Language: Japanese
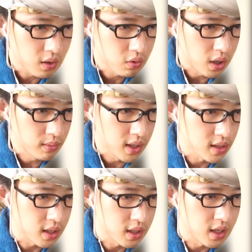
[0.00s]
この
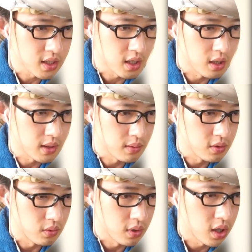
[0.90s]
アブランスさんに話しかけたら多分、